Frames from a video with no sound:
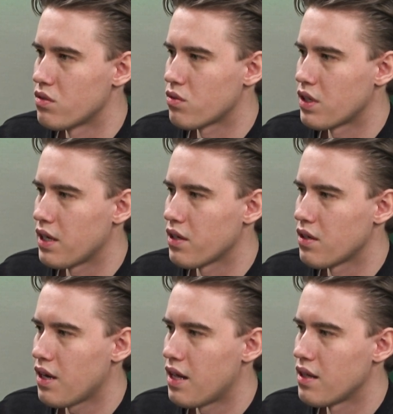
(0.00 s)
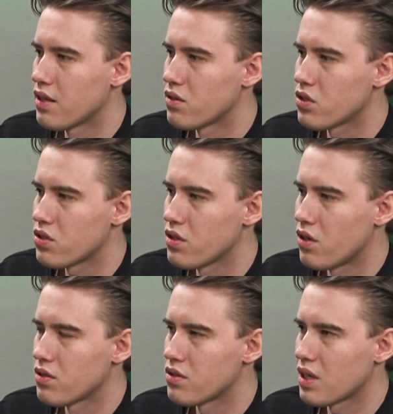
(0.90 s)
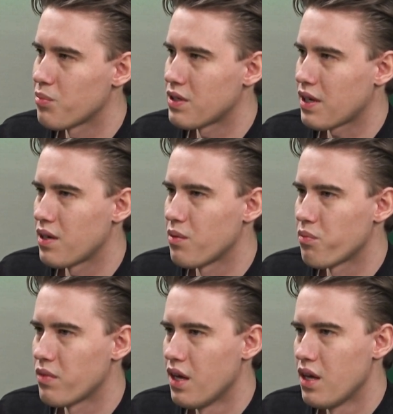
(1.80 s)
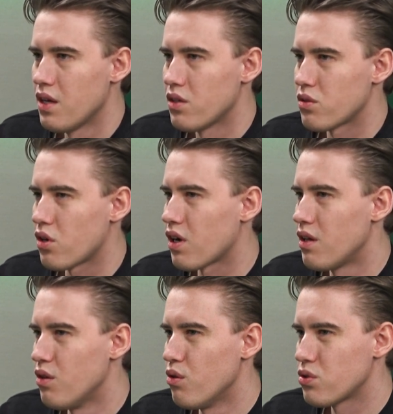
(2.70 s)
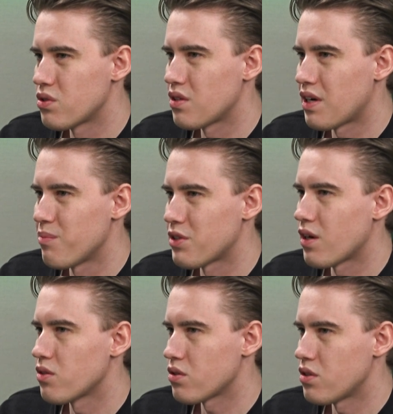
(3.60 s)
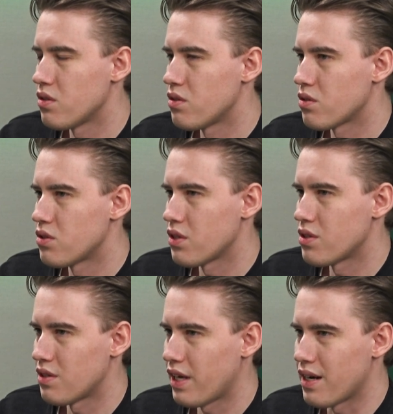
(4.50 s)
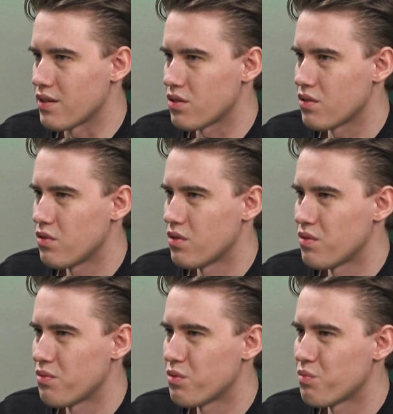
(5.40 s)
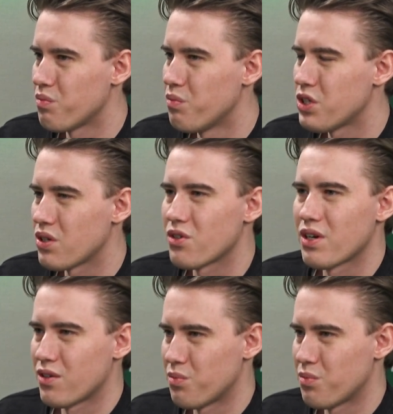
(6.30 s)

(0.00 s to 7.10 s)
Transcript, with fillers: z Ukrainy, ale jednocześnie on jest jakby takim trochę lustrem tego, co, się, co dzieje się teraz. Od, y, my się trochę